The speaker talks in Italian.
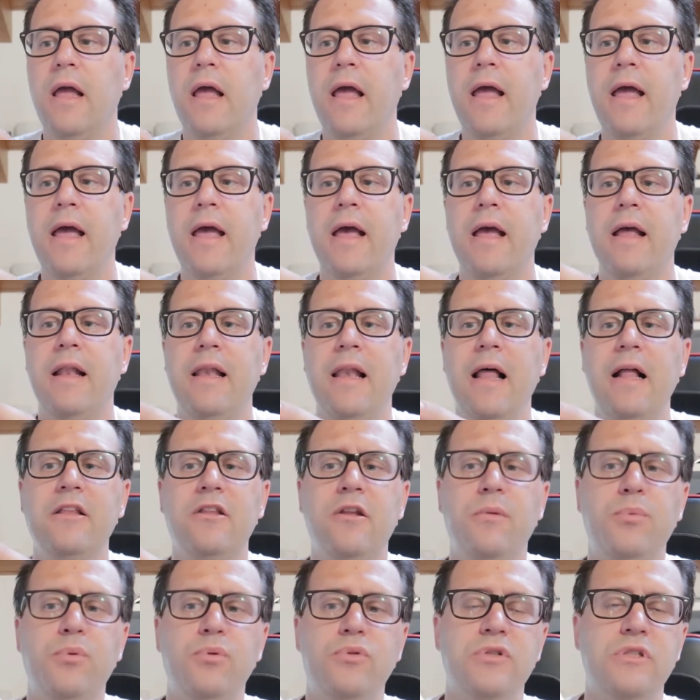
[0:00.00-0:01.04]
Eh,
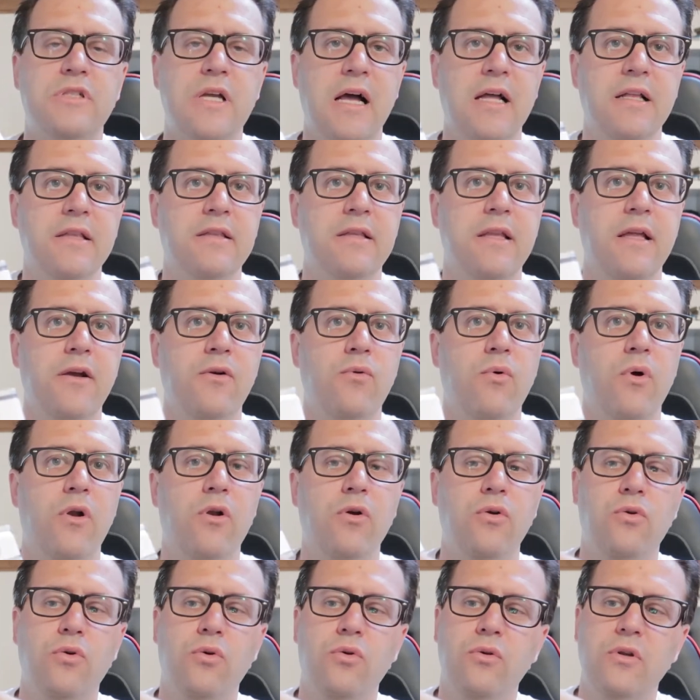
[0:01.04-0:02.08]
l'altro pulsante,
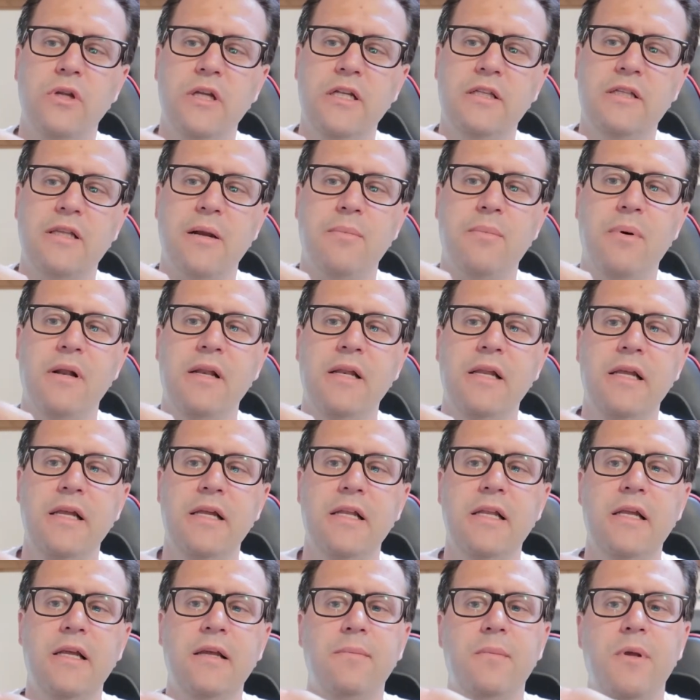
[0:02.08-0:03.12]
quello con i tre
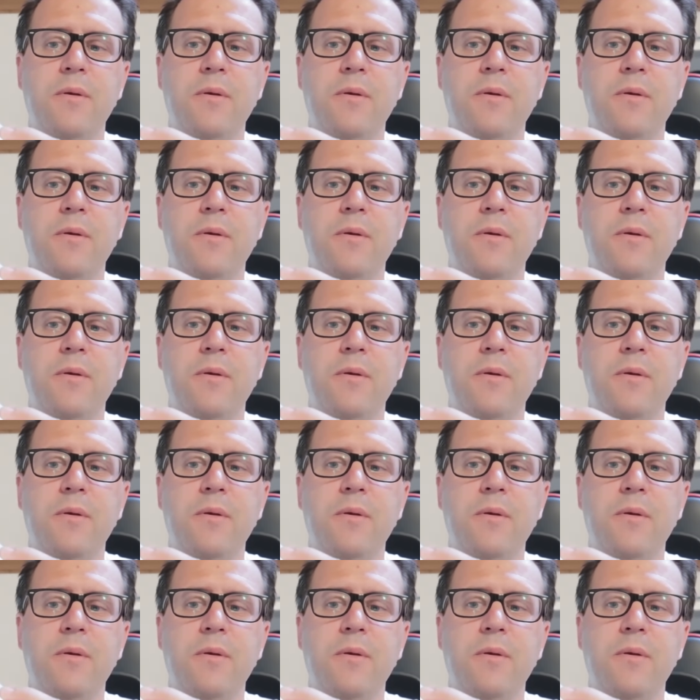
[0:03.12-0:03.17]
pallini,